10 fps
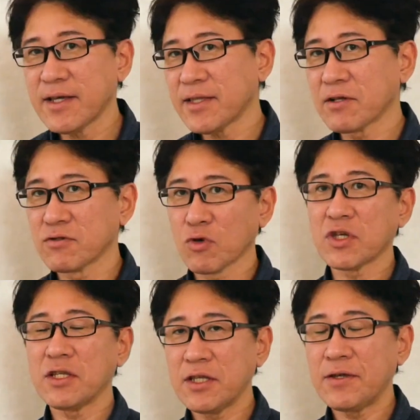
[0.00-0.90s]
書いていく
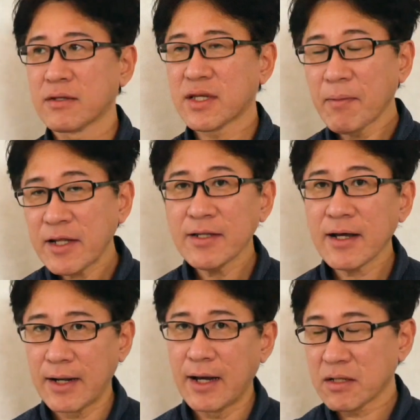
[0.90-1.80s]
時に喋り
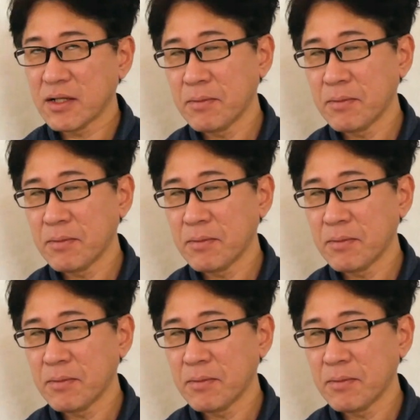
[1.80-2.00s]
ながら、